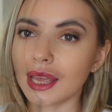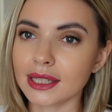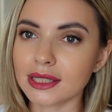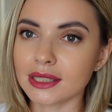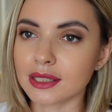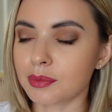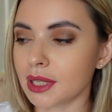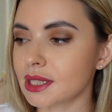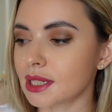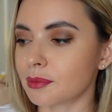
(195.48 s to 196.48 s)
Эти
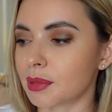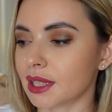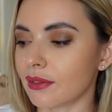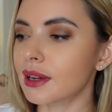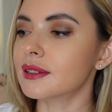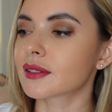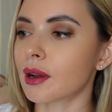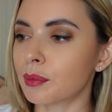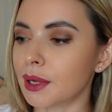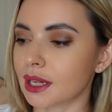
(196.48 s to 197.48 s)
диспенсеры продавались в
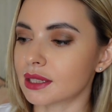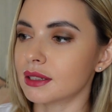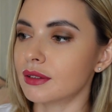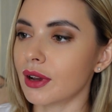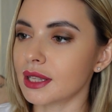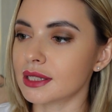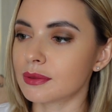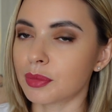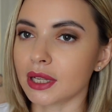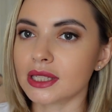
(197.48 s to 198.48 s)
комплекте. Два
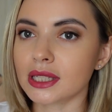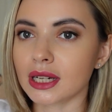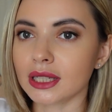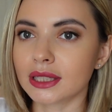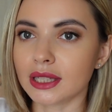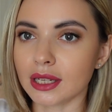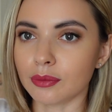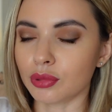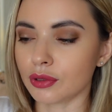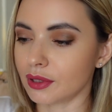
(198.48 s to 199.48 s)
диспенсера, три
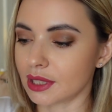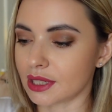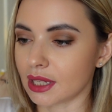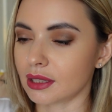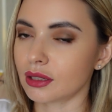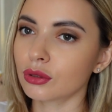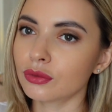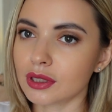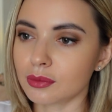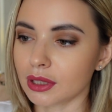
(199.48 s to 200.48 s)
пульверизатора, ну,
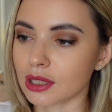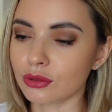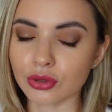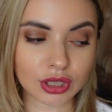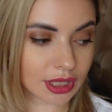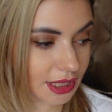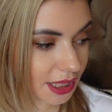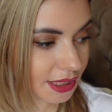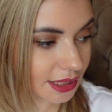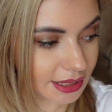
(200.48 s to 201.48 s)
видимо, на случай, если
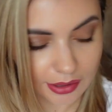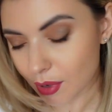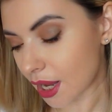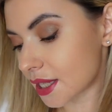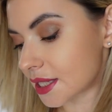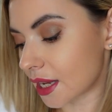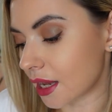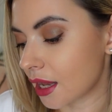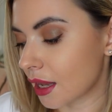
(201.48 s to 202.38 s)
один сломается.